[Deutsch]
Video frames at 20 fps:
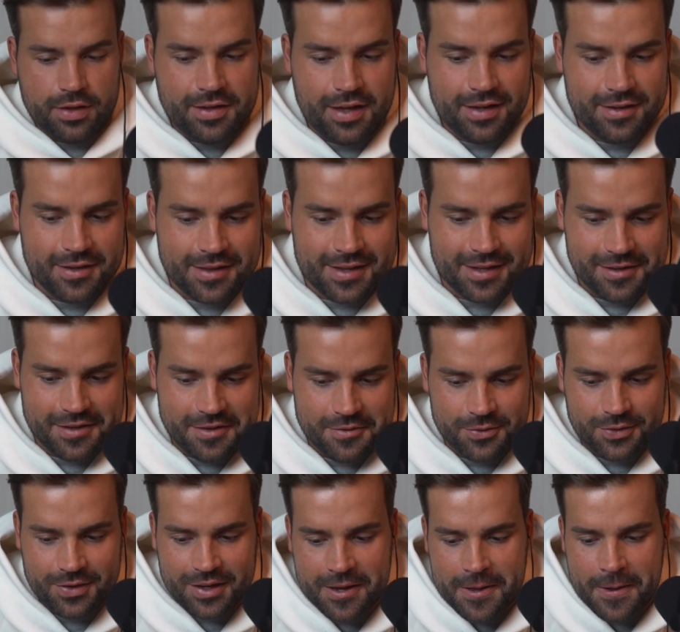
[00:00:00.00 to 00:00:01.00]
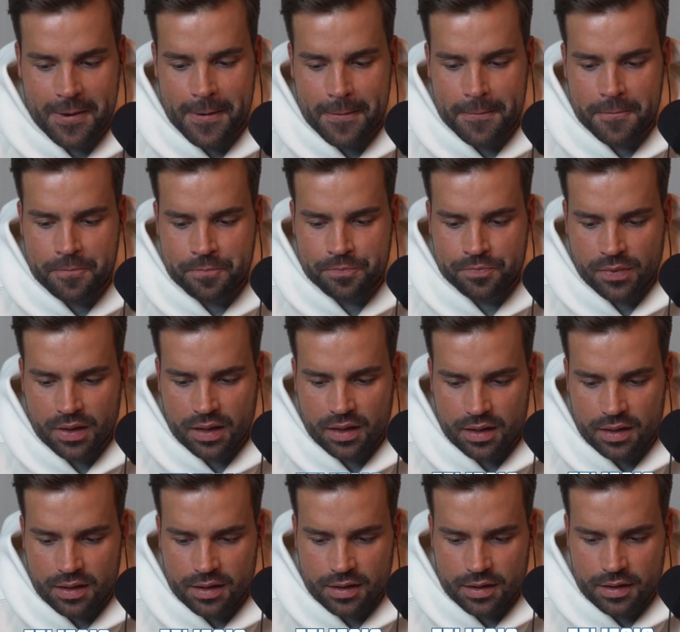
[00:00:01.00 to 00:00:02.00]
wenn dir das hilft.
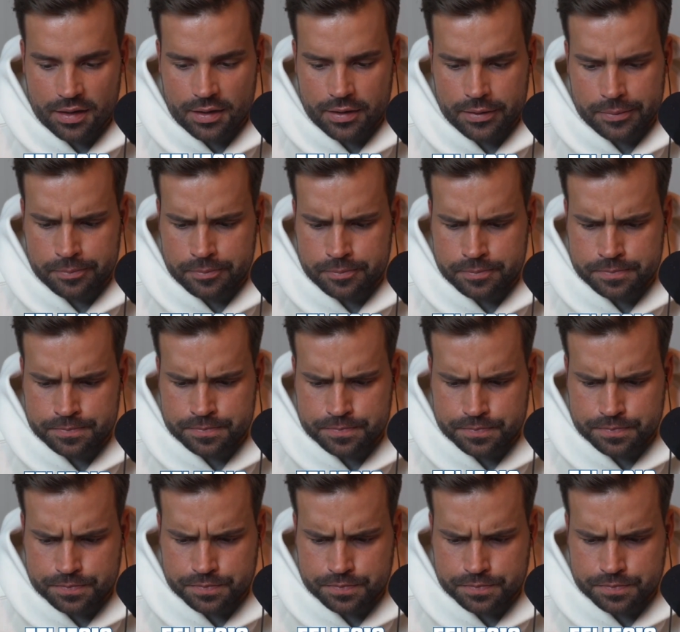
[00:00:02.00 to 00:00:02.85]
Ähm,